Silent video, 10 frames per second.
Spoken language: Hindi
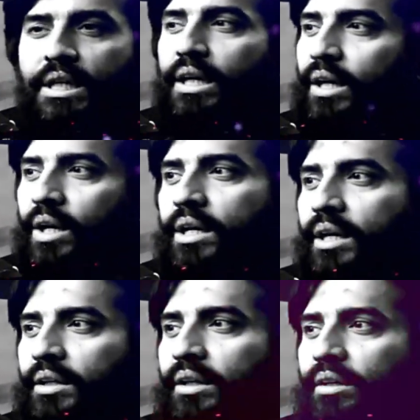करना
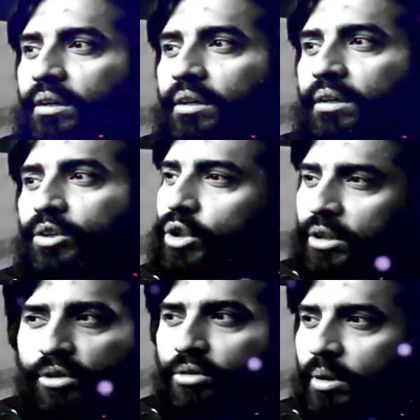हार नहीं
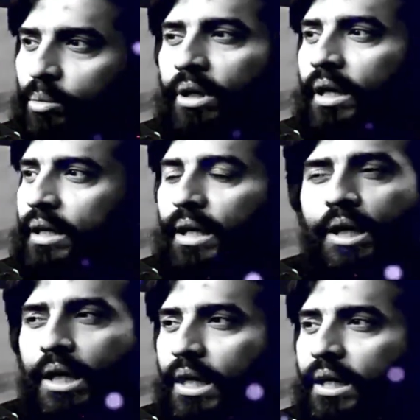शकिस्त कबूल करना हार